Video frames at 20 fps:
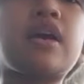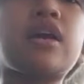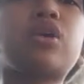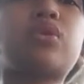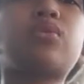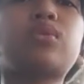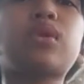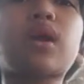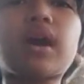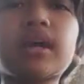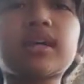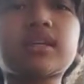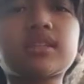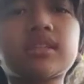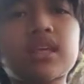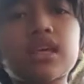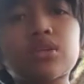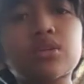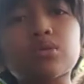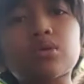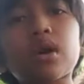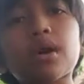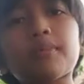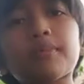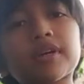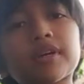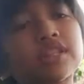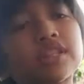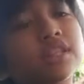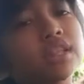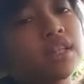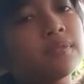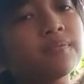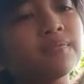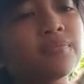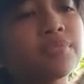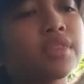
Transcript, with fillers: Kura AST itu apa sih?